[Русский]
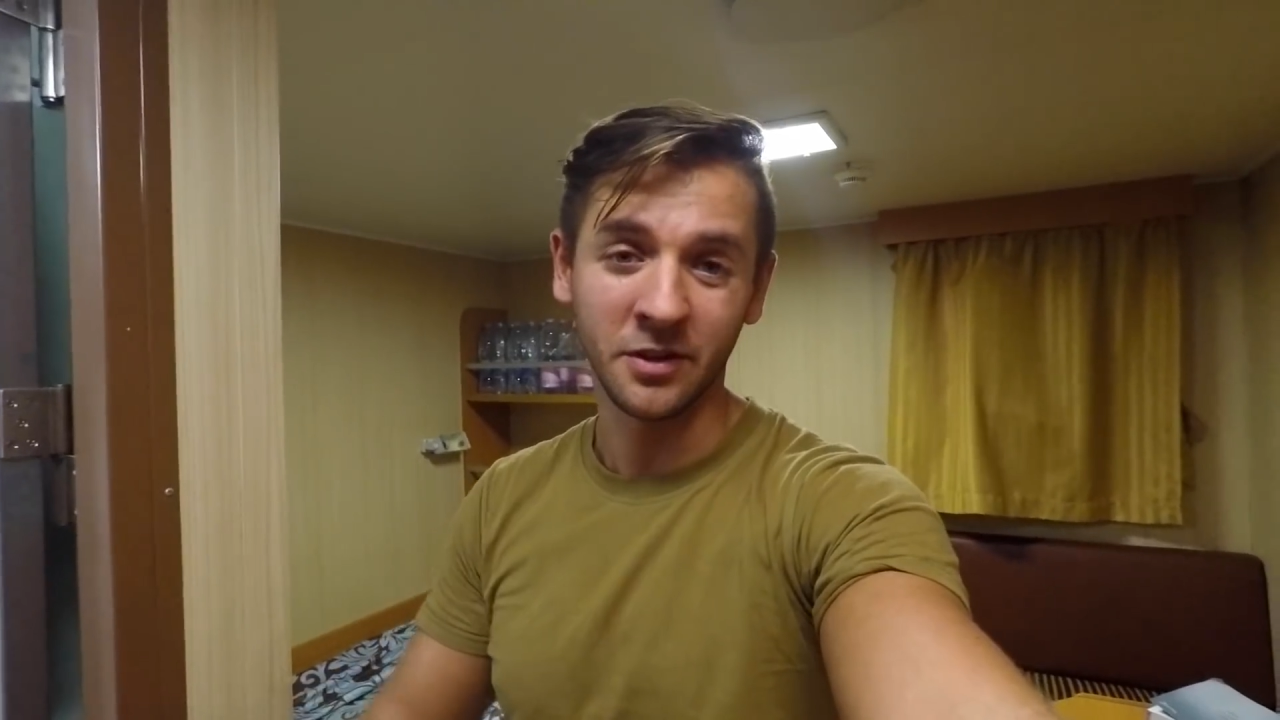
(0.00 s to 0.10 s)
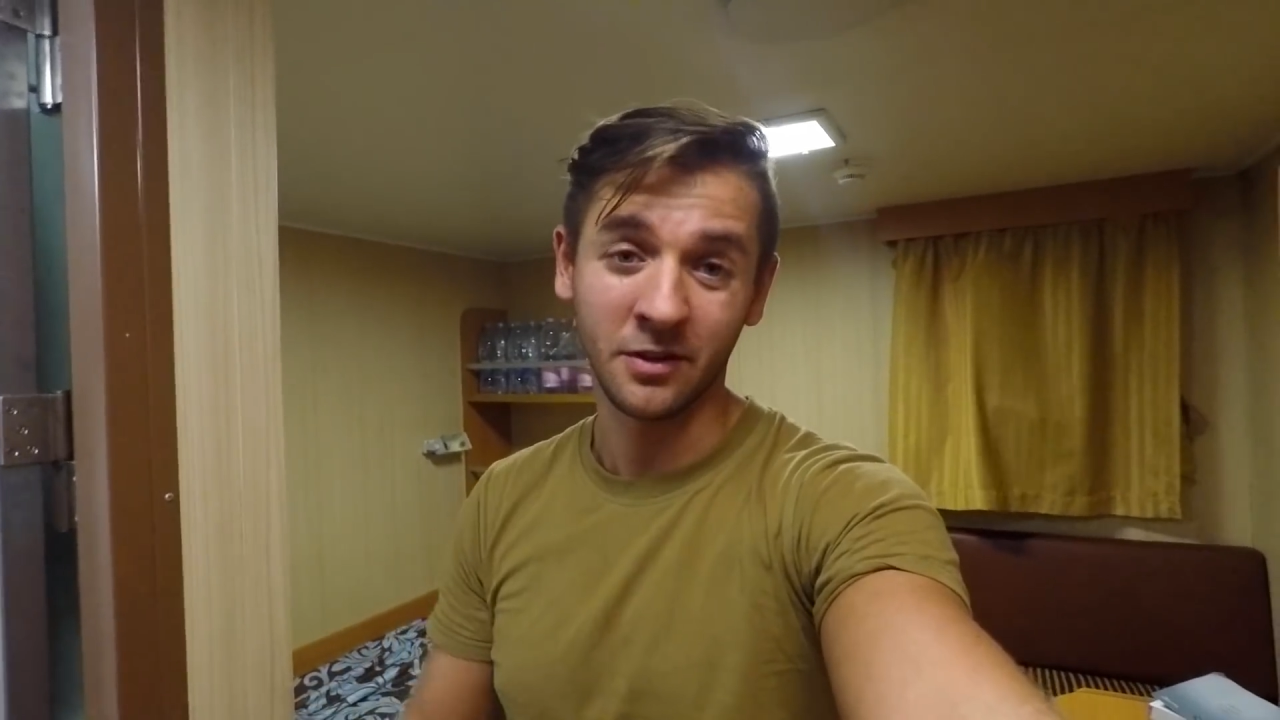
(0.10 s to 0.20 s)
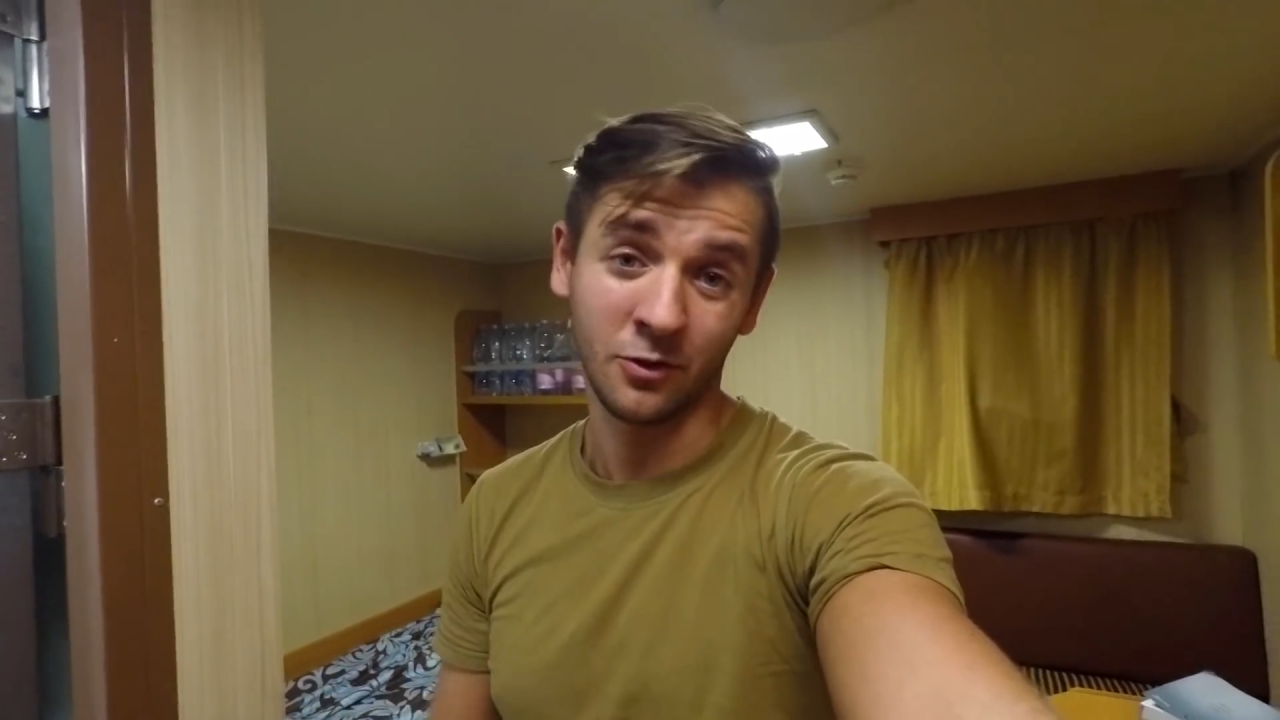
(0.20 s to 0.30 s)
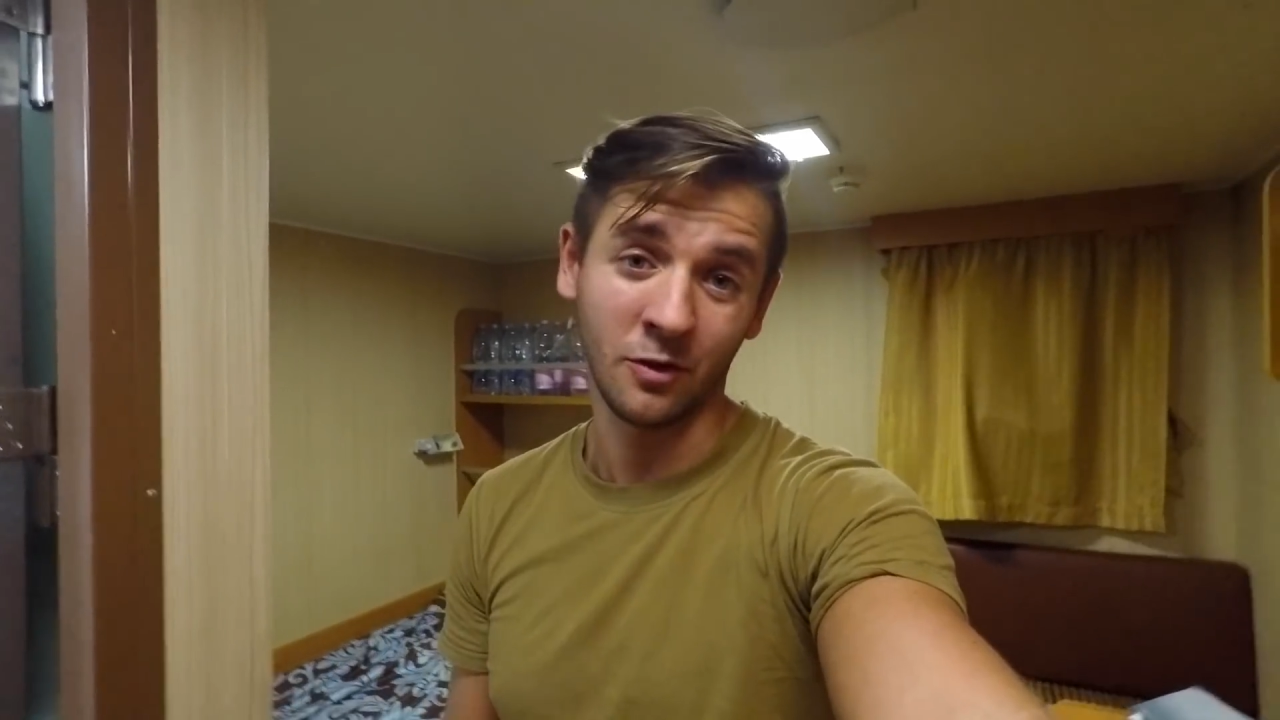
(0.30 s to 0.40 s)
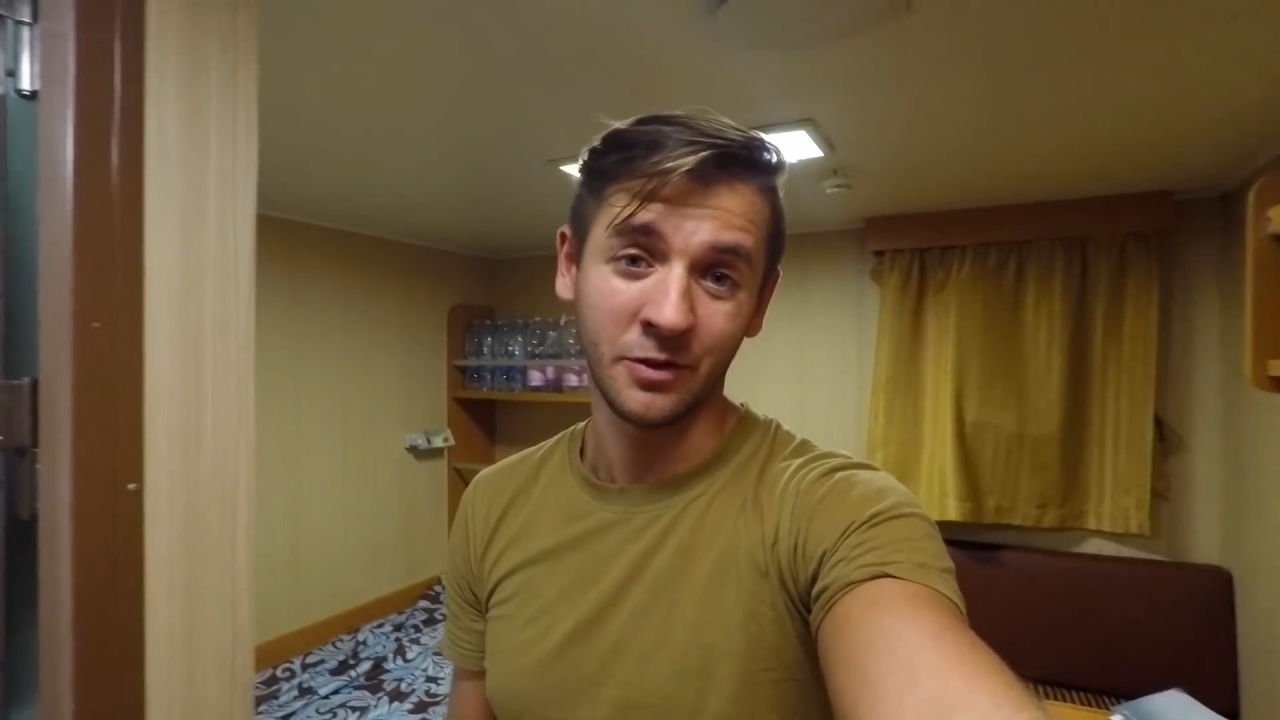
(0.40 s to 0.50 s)
на
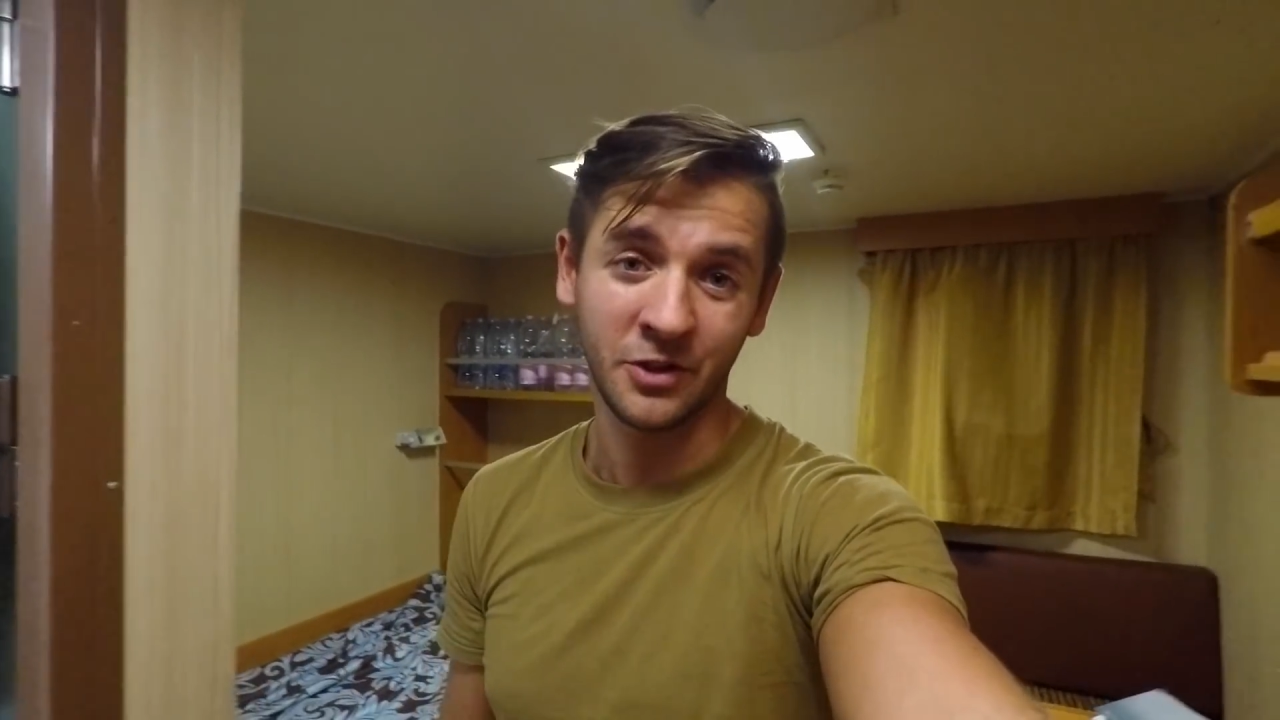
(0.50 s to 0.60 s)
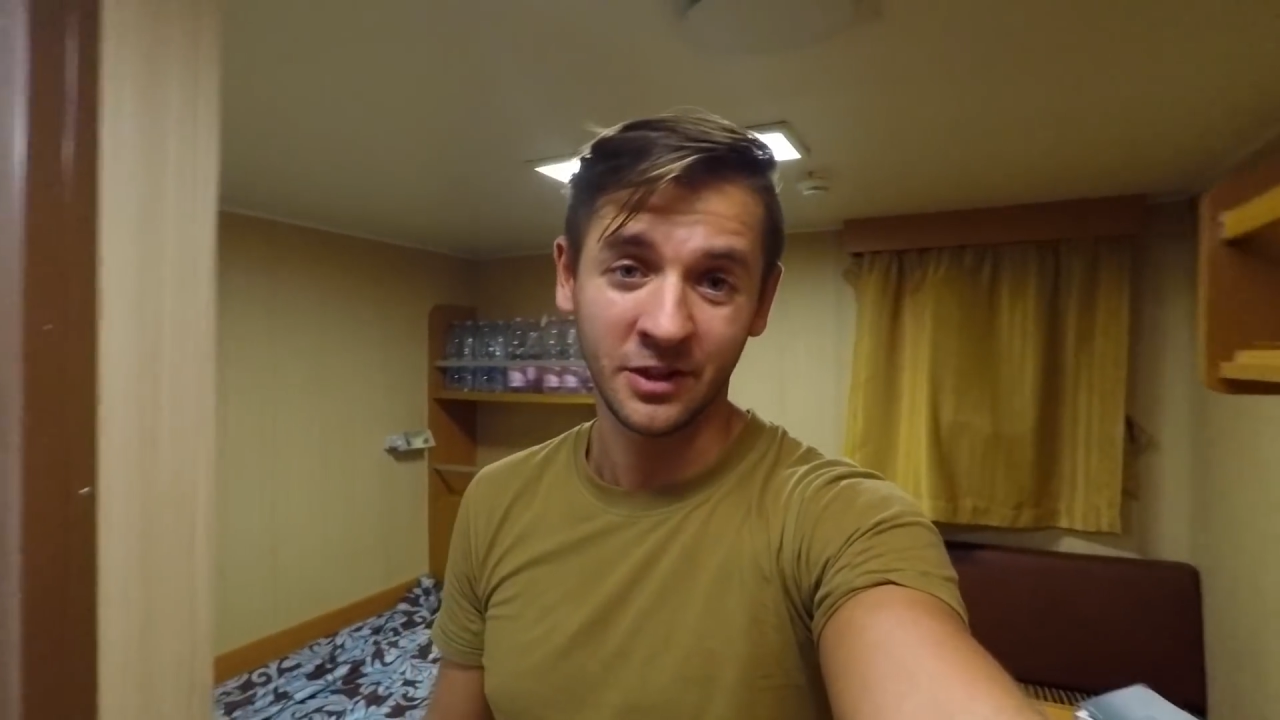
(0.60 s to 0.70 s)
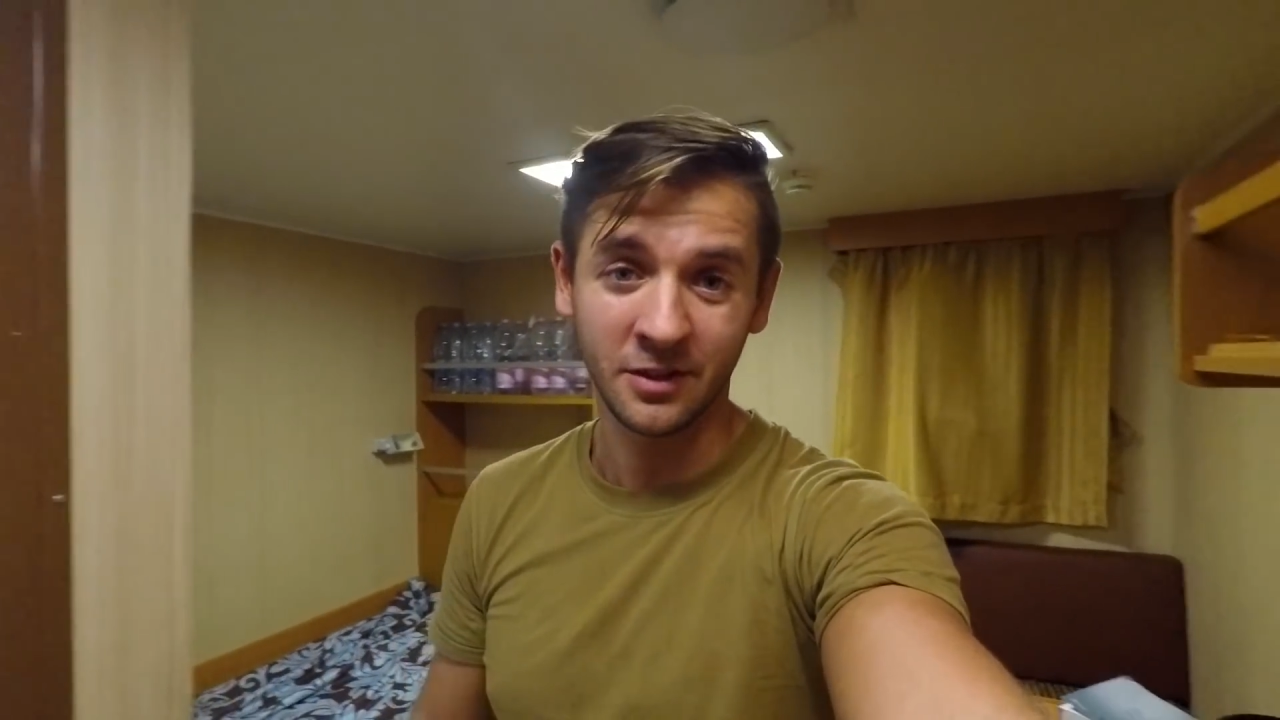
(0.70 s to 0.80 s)
котором я сейчас